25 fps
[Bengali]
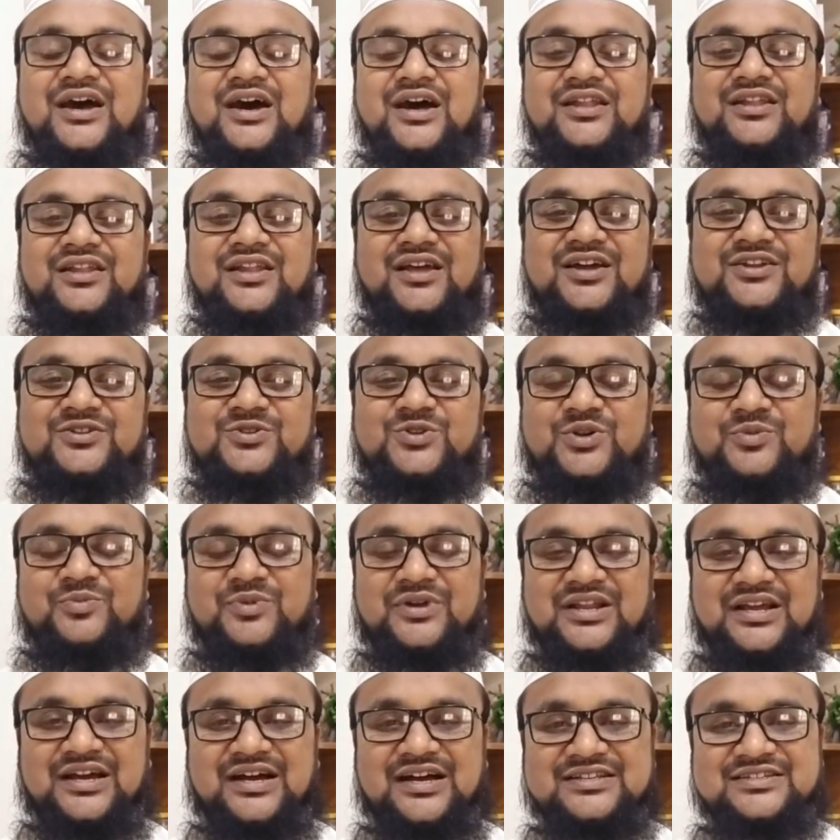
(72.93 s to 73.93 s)
আল্লাহর
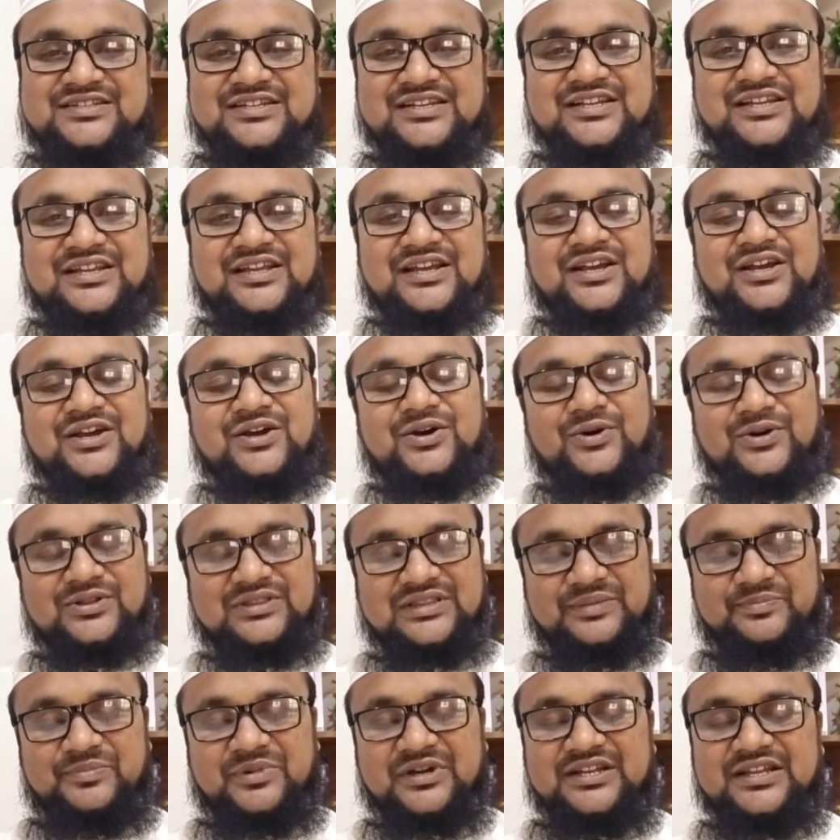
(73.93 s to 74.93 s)
দরবারে হাজির
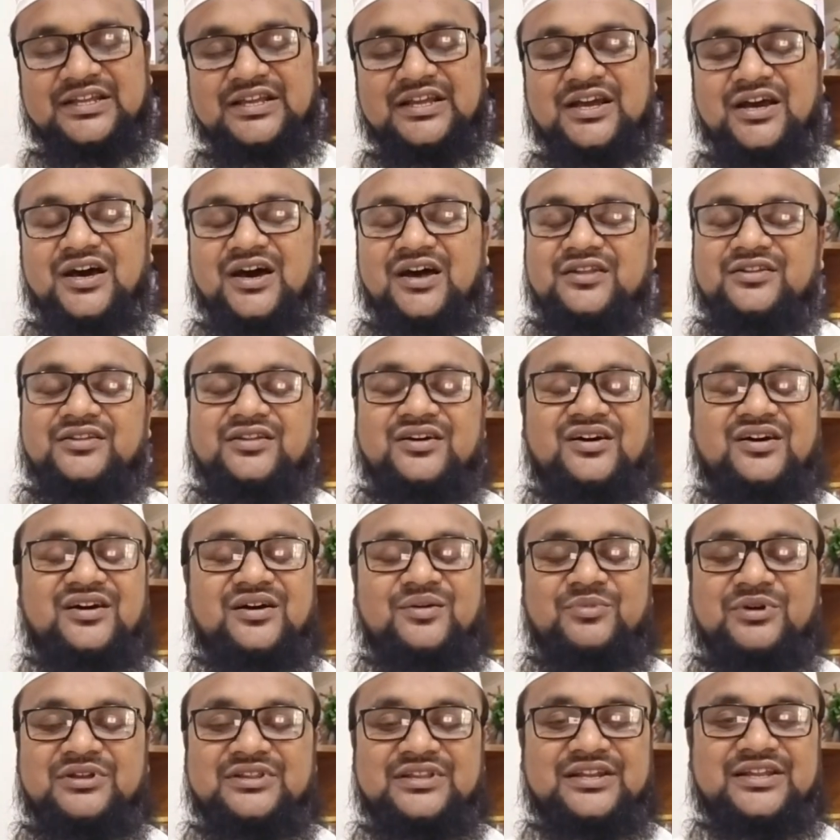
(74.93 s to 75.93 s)
হতে পারি আল্লাহ
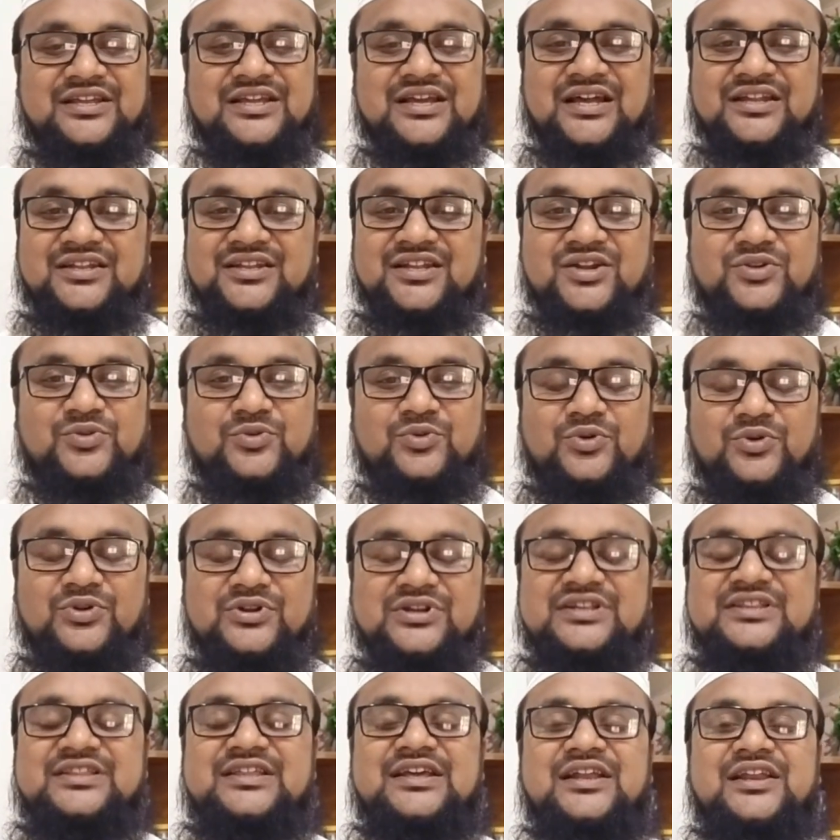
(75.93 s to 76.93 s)
আমাদেরকে আল্লাহর
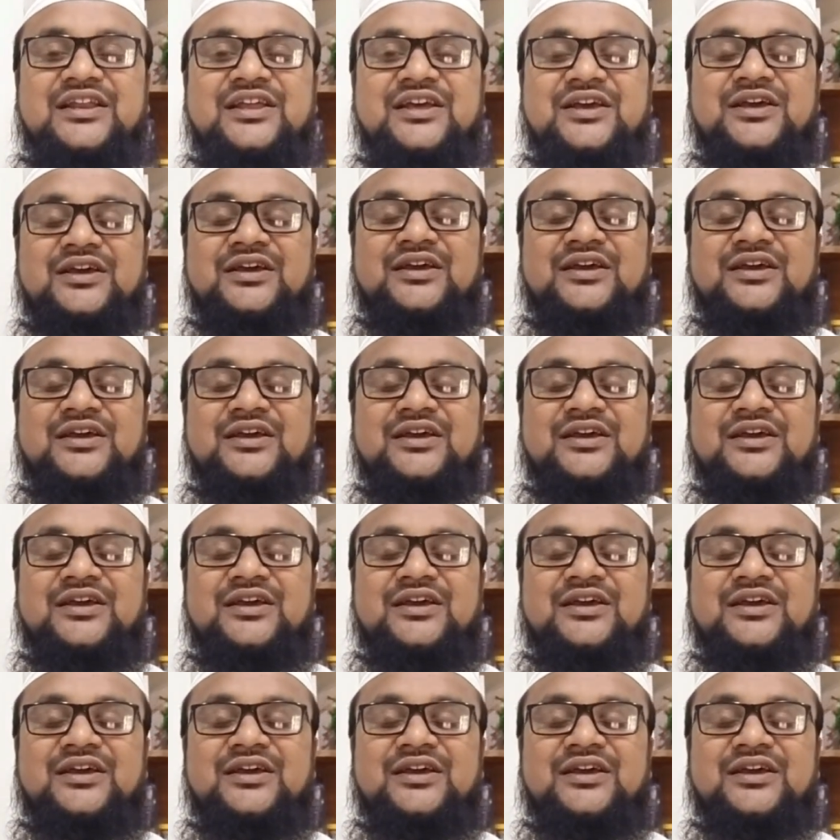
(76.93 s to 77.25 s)
অলিদের